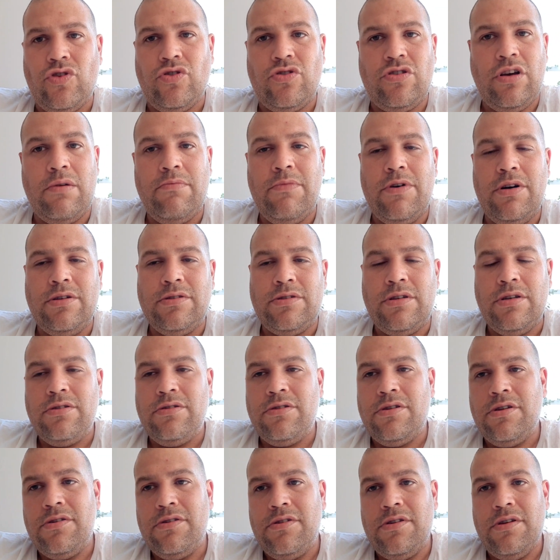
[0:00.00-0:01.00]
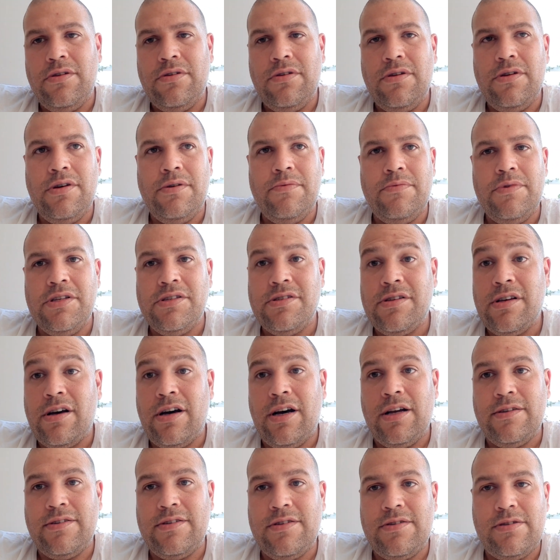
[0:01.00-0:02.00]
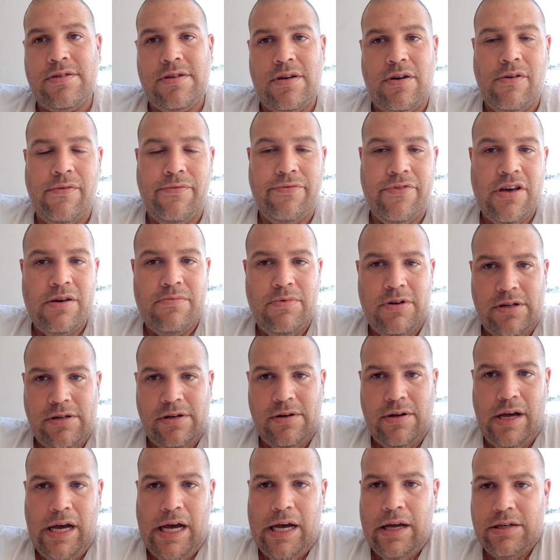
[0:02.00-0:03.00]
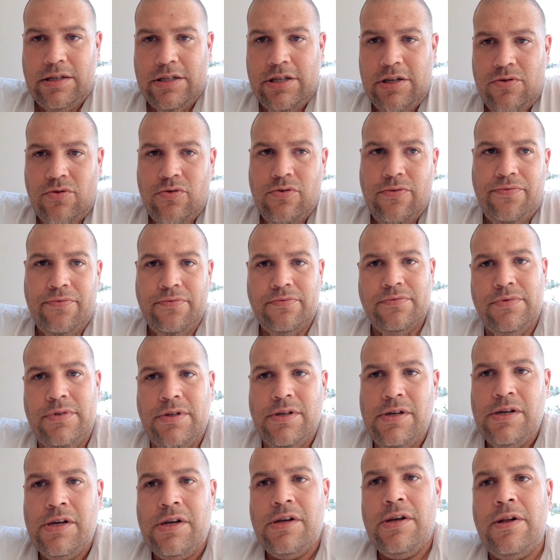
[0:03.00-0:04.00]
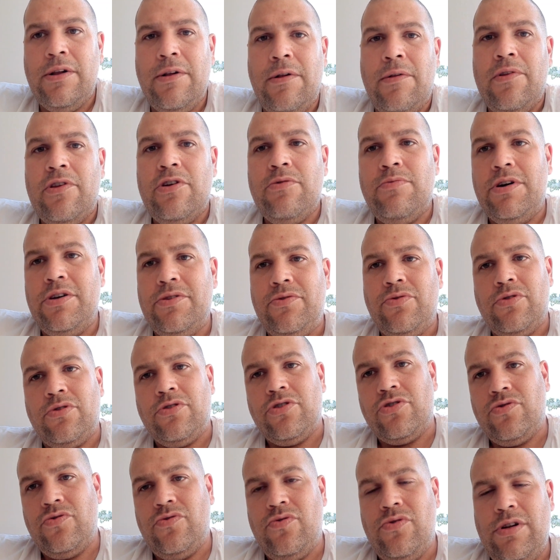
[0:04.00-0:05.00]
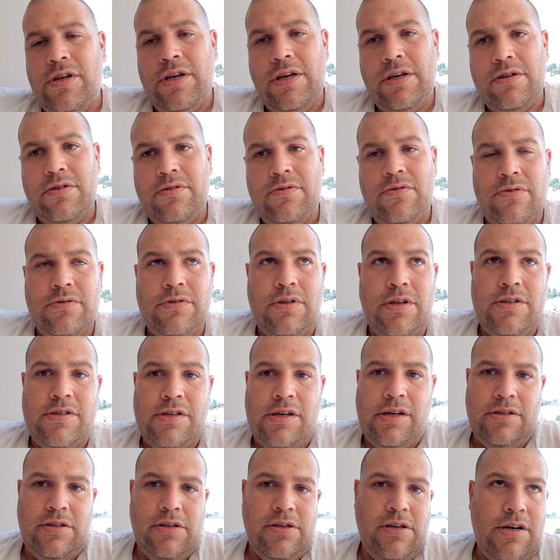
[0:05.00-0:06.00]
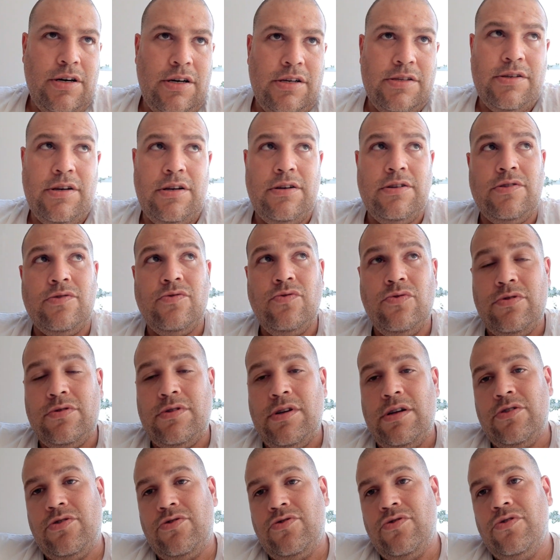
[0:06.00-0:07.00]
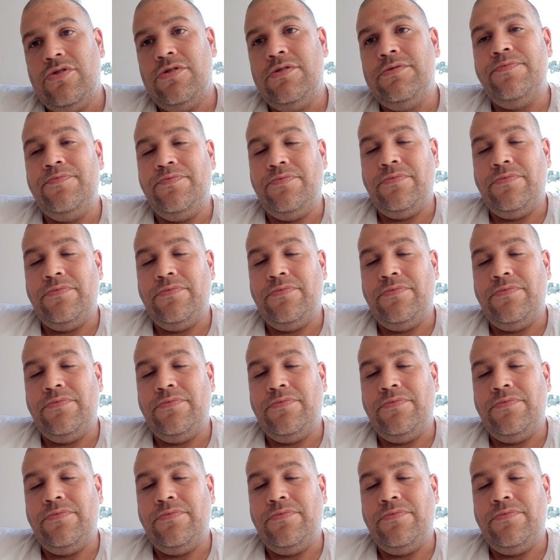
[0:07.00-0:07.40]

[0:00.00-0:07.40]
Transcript: ich sag mal, den, den, den äh, Inseratsaufgeber angerufen über einen türkischen Kollegen und der sagte, ja, ist alles gut, ist alles schön,